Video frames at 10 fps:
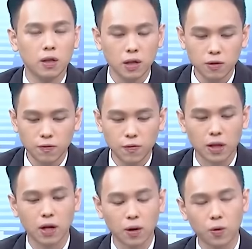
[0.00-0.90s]
但是
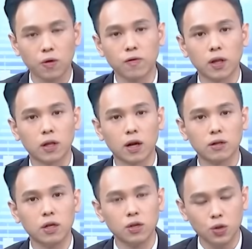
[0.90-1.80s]
反弹归反
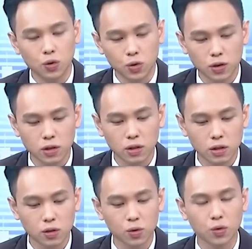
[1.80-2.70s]
弹，就算是
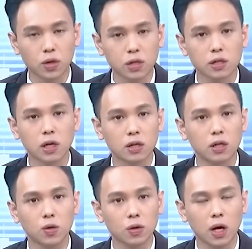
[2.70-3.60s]
试出短线上的
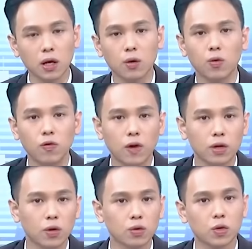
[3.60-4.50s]
利多，它也无法
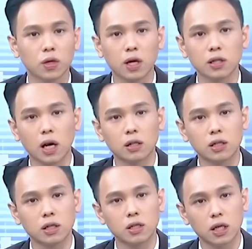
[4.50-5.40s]
扭转它长
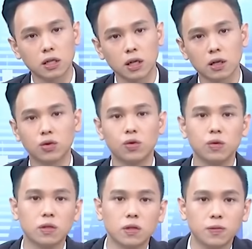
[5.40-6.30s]
线向下的
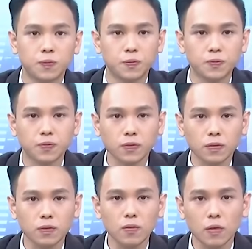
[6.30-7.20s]
趋势。
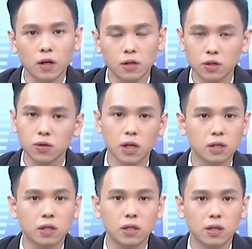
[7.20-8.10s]
这就像
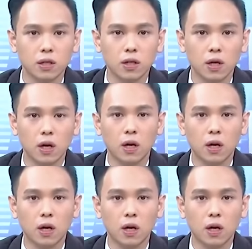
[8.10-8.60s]
记忆体，